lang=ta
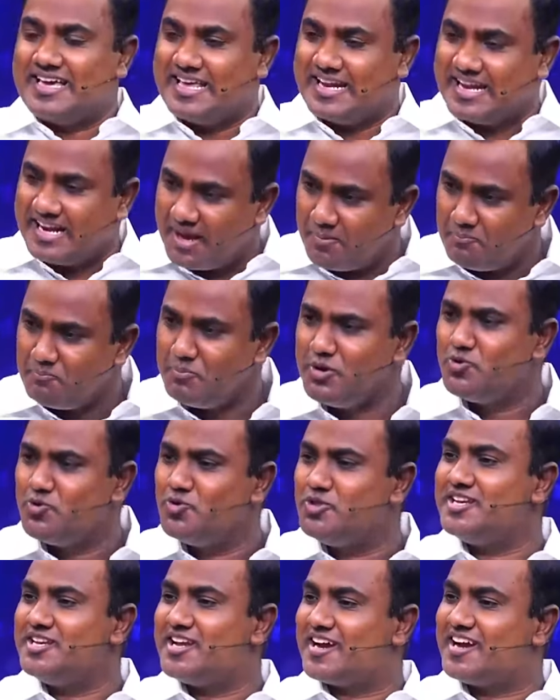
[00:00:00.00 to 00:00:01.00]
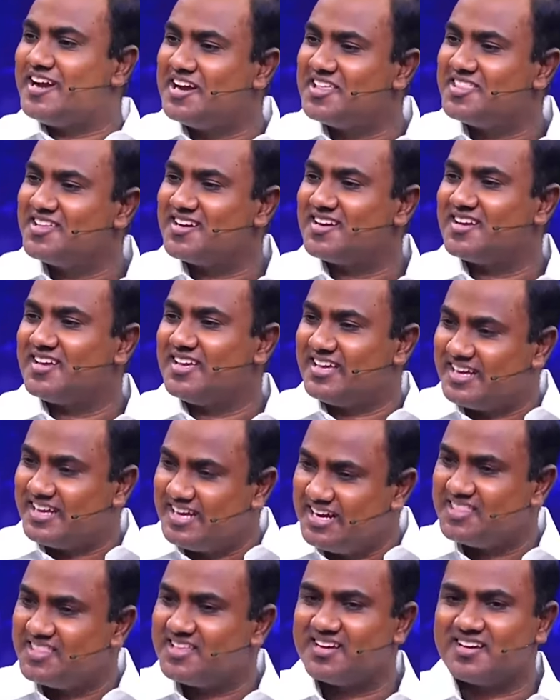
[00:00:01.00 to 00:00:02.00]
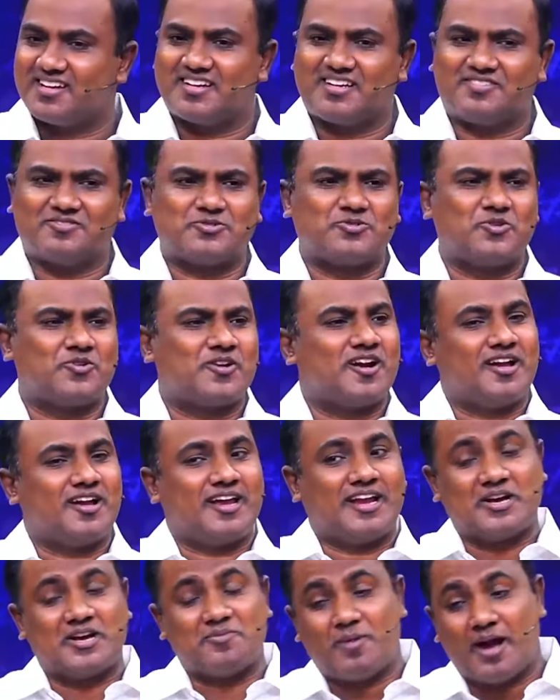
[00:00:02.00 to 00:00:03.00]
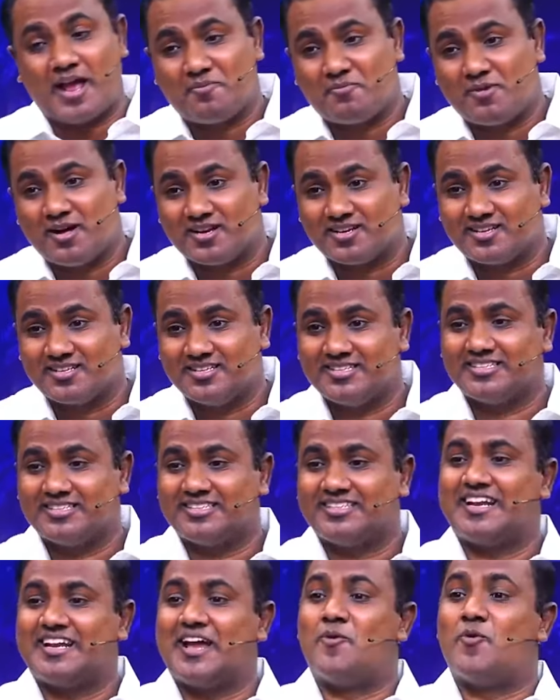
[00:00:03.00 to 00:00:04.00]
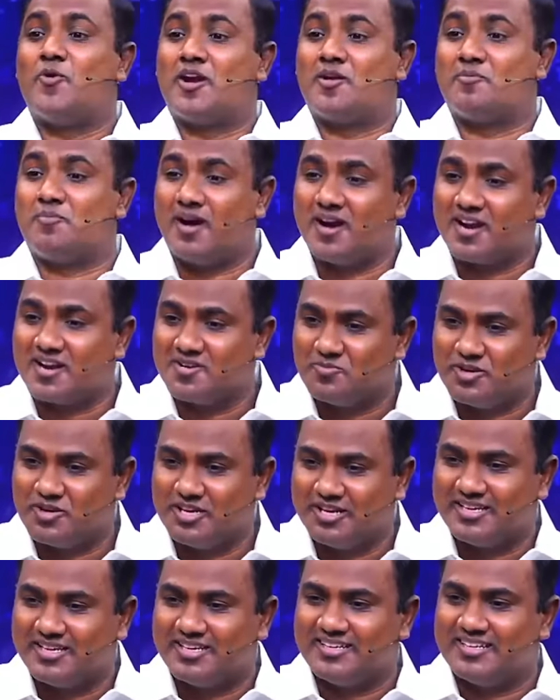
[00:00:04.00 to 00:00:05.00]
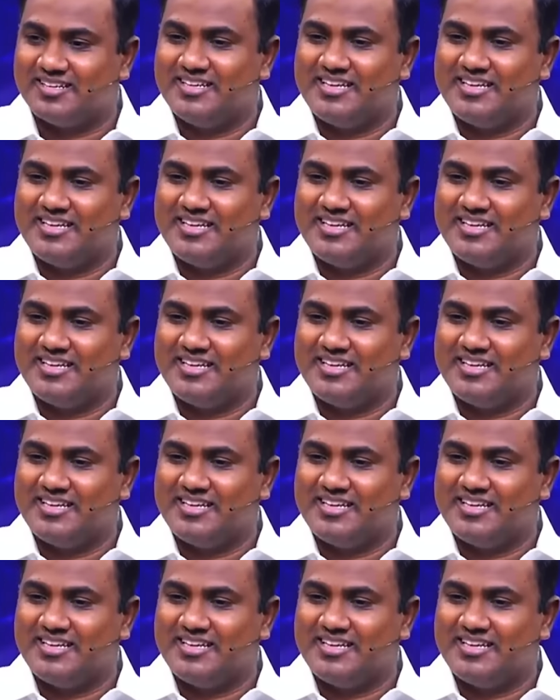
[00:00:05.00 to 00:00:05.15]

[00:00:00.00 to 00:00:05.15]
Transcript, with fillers: என்னை நம்பி குதி நான் கீழே தான் இருக்கேன் கீழே தான் இருக்கிறேன் அவன் சொல்கிறான் எனக்கு பயமாக இருக்குது நான் உங்களை பார்க்க முடியல